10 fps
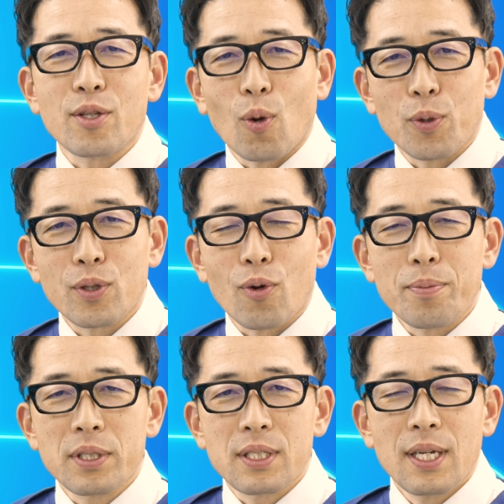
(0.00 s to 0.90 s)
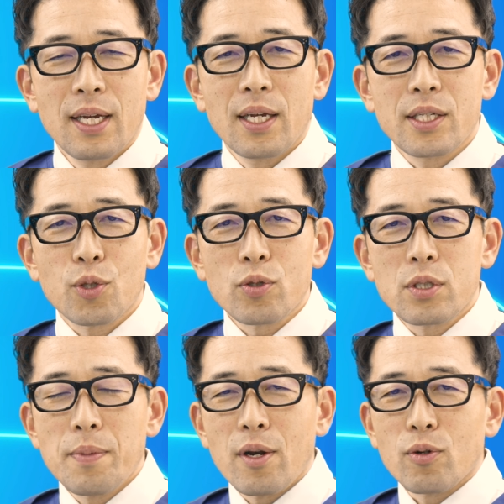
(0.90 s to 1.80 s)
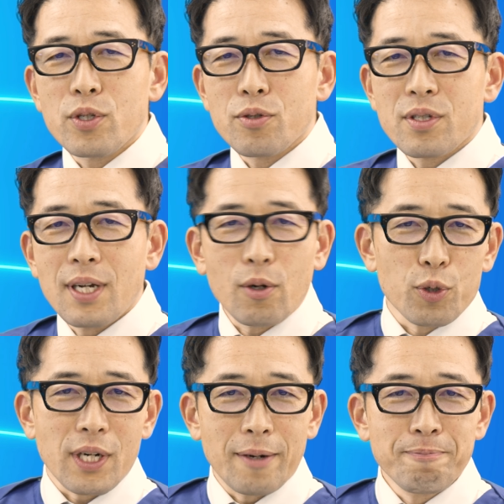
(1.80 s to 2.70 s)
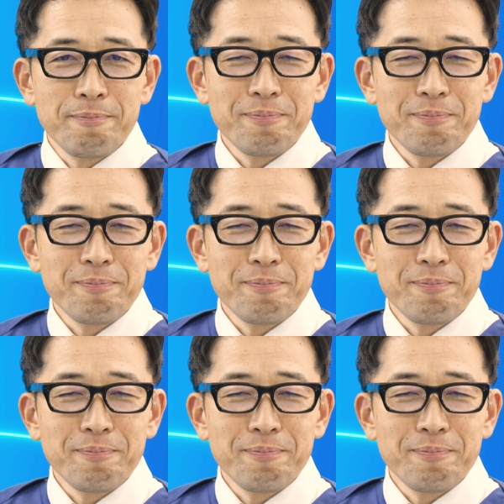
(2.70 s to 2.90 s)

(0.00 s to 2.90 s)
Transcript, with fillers: と思っております、えー、1つ目のニュースがこちら